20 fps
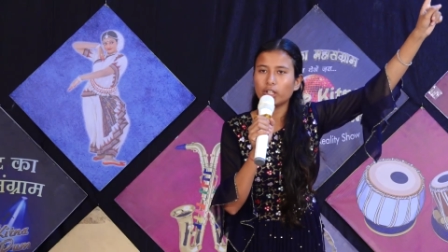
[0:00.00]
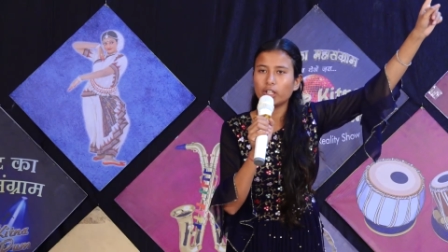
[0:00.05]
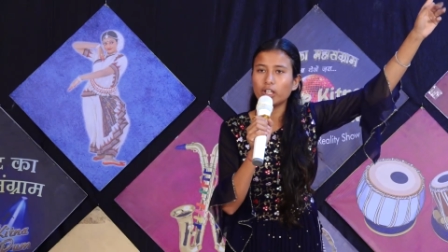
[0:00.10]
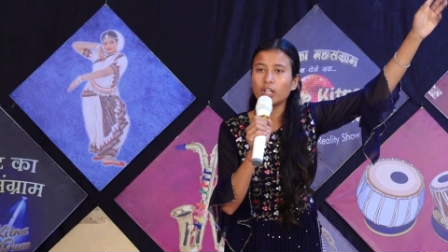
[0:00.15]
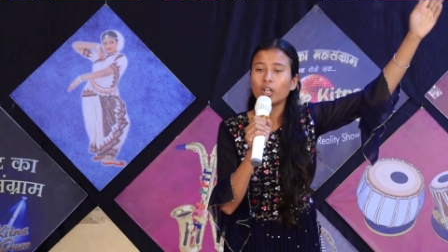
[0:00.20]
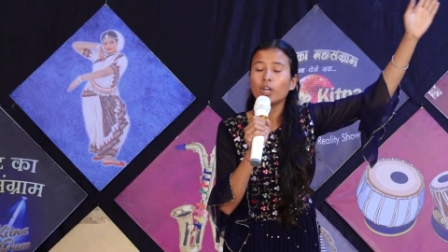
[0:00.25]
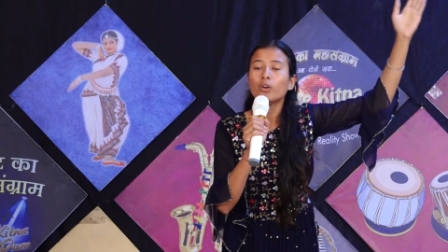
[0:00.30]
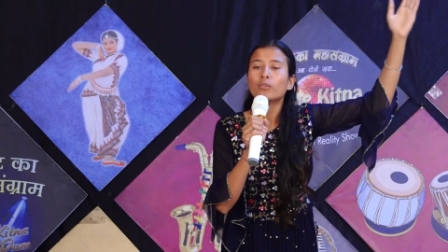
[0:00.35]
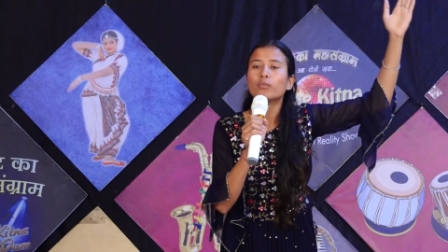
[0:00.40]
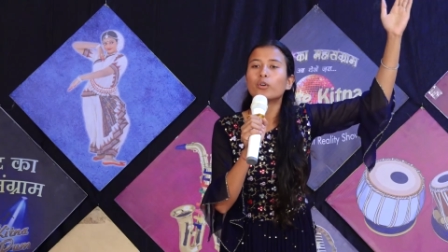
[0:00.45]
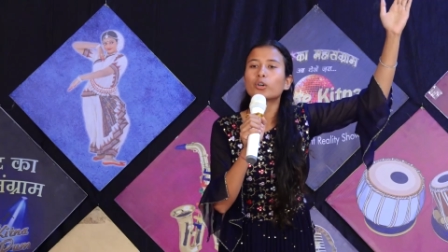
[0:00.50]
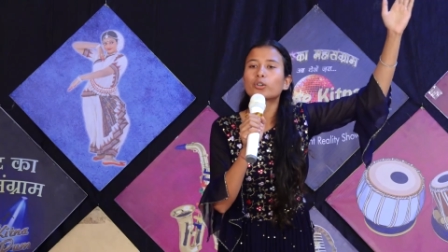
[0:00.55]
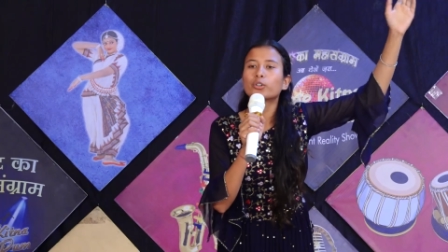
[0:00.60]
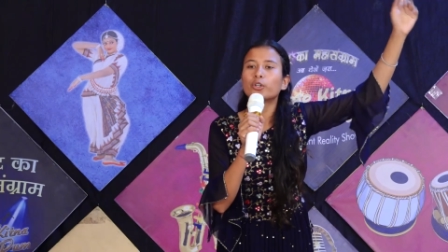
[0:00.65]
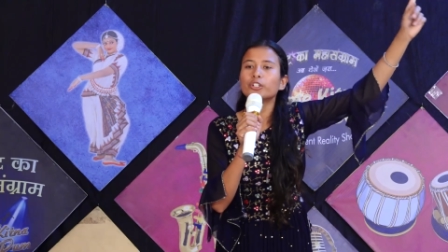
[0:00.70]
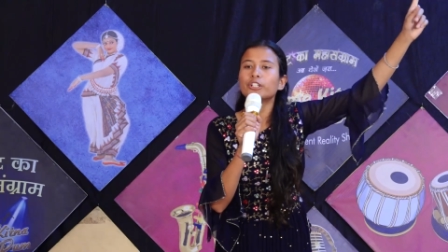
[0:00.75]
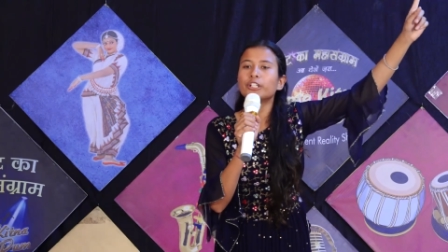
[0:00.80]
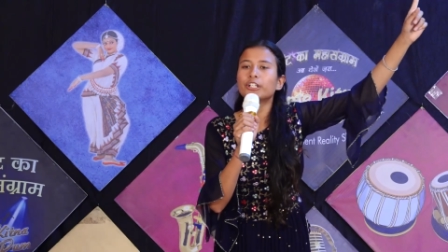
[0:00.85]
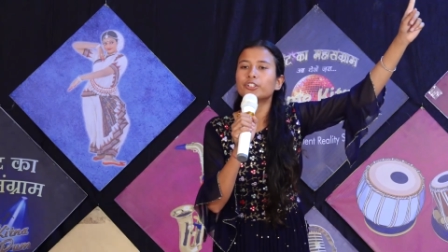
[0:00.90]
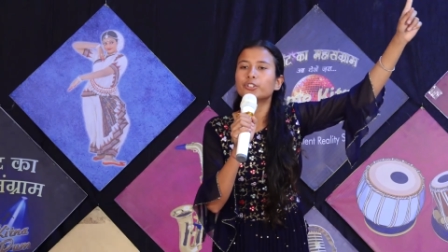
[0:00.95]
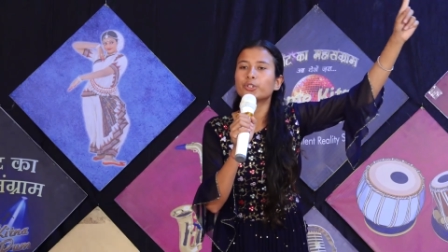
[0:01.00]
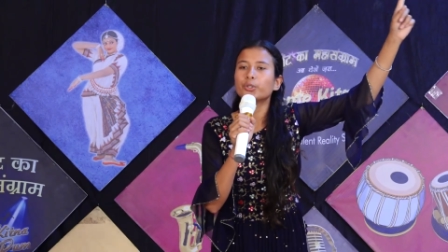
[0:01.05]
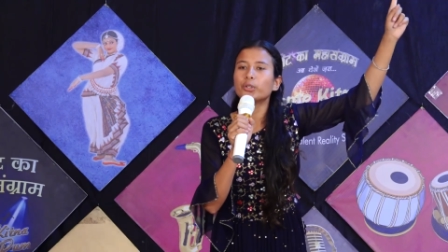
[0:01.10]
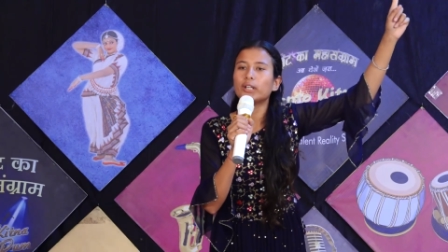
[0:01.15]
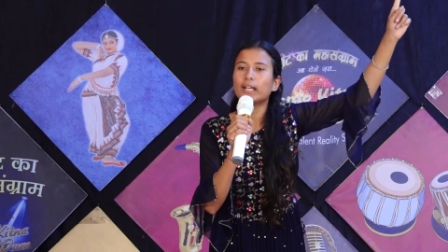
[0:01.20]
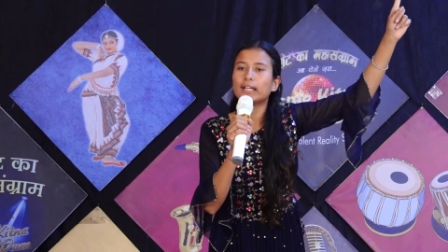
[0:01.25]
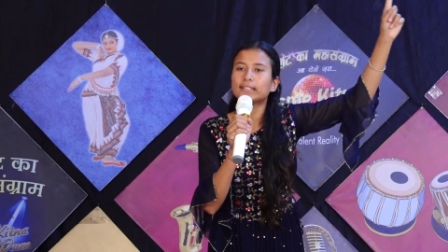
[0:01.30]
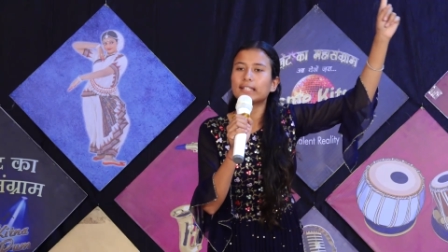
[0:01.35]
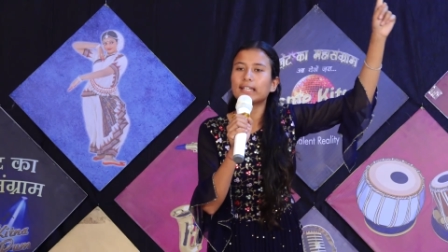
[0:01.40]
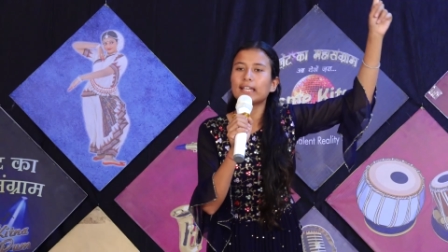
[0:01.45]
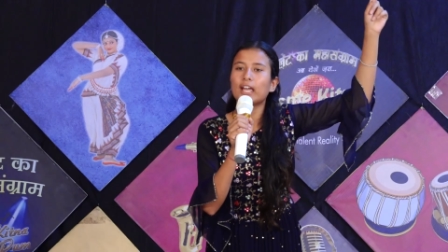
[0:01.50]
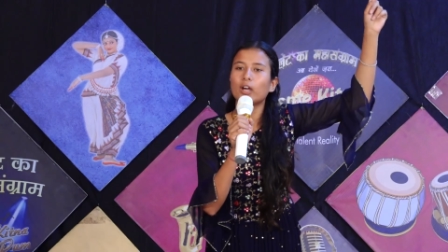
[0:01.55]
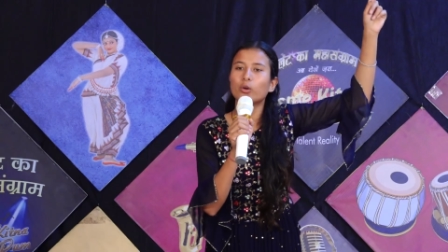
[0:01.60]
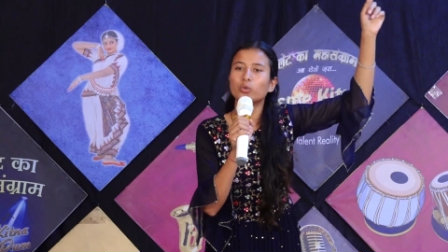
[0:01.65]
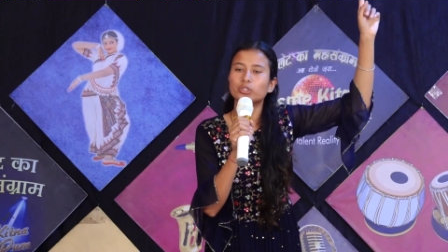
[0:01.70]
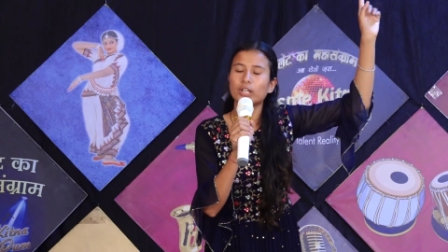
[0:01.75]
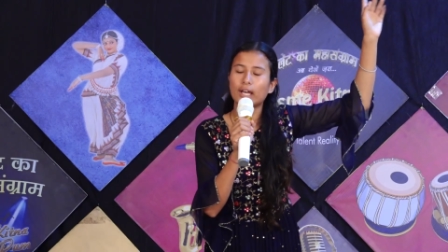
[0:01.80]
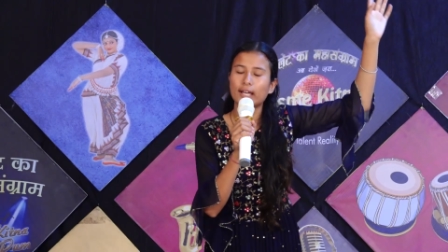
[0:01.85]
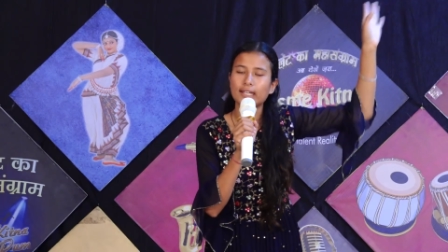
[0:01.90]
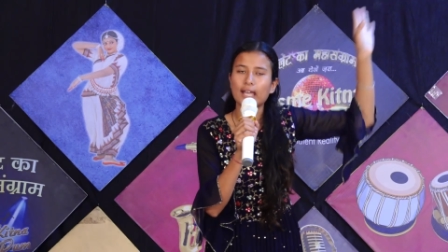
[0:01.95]
की वो खुद ही छू लेते हैं
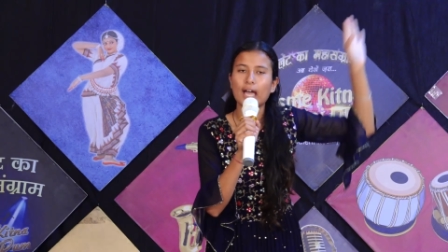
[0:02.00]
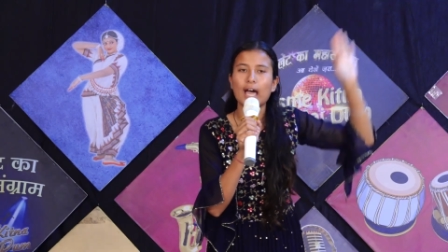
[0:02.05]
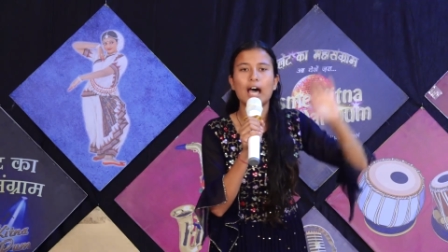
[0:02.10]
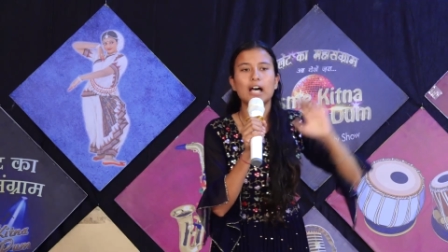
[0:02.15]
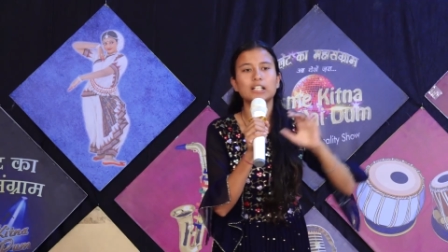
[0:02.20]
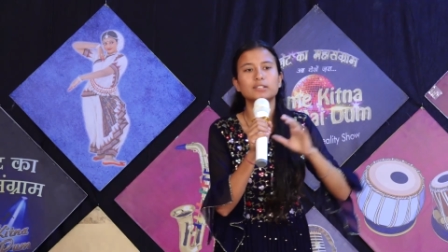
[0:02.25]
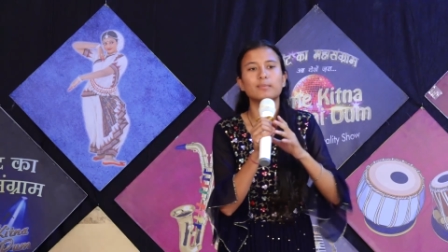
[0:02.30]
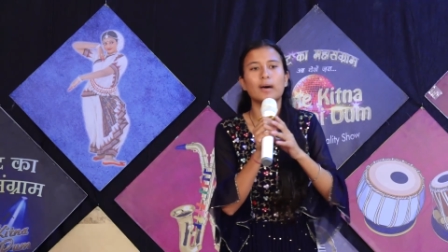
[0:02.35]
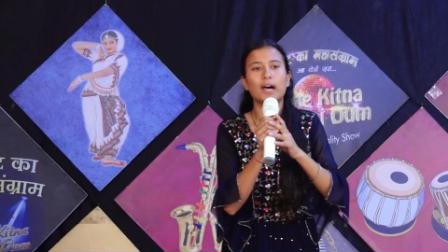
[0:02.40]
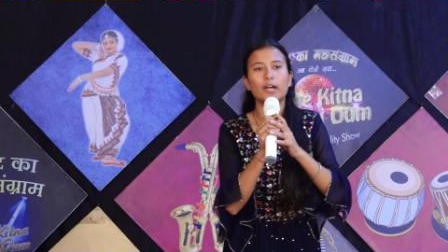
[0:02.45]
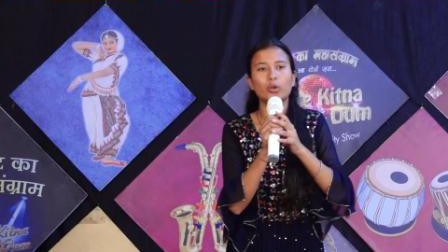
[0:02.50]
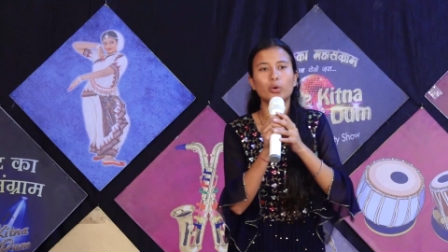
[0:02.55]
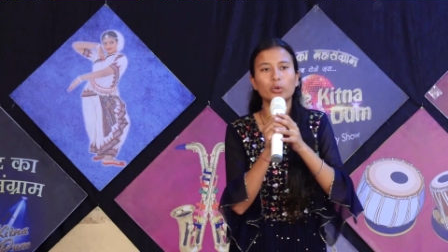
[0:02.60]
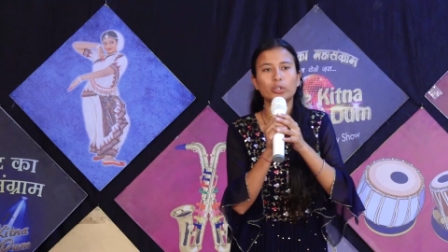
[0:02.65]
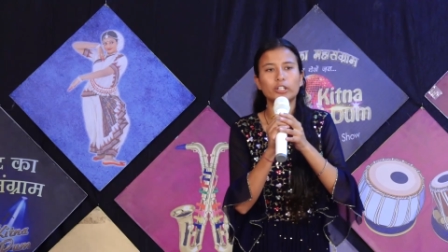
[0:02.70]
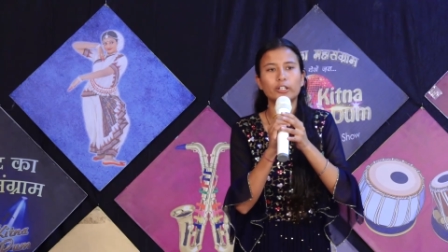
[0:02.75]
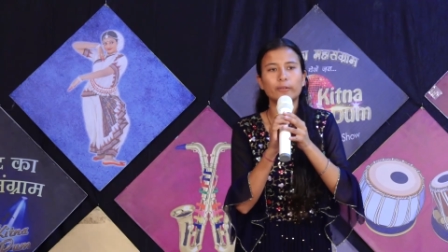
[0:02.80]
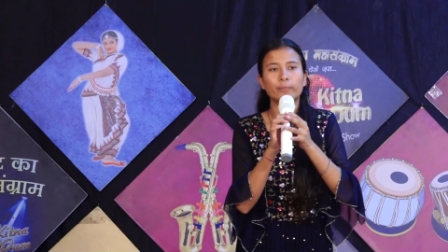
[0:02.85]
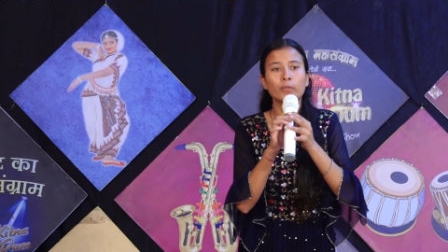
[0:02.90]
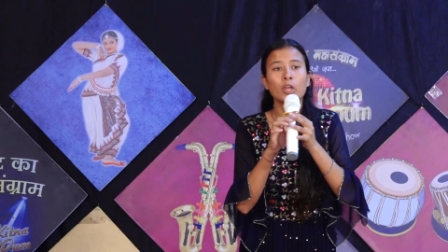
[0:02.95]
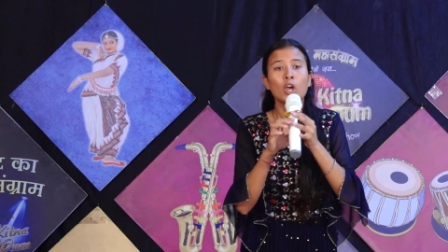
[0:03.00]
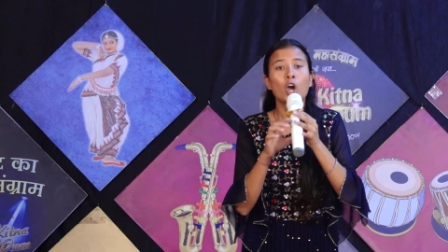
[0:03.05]
ऊंचाइयां आसमानों की